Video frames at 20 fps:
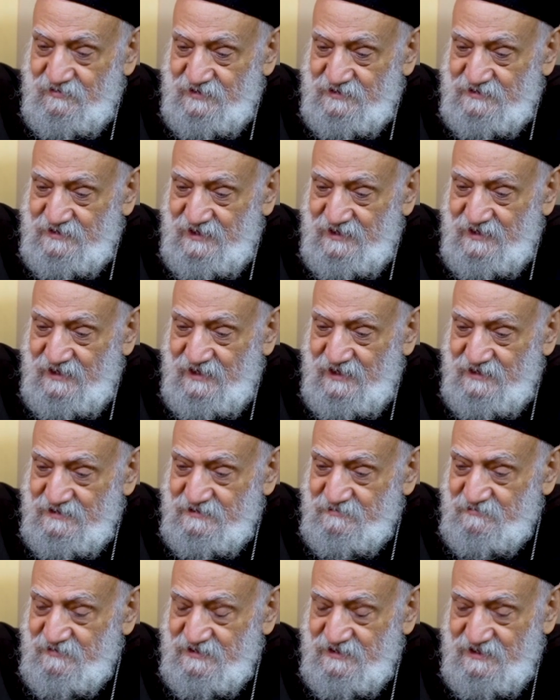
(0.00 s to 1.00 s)
وقتها
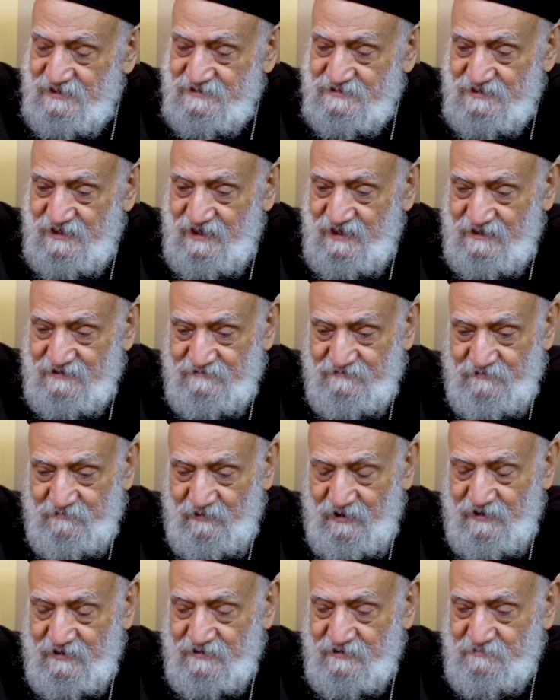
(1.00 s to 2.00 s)
خادم مدارس أحد في
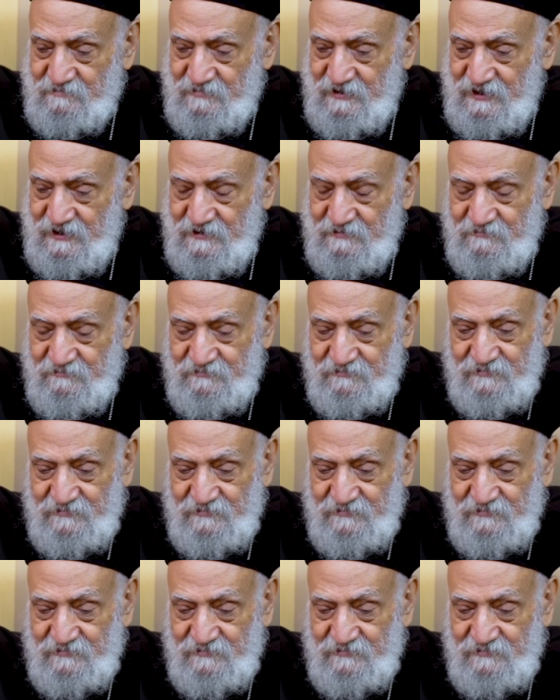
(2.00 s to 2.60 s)
محرم بيه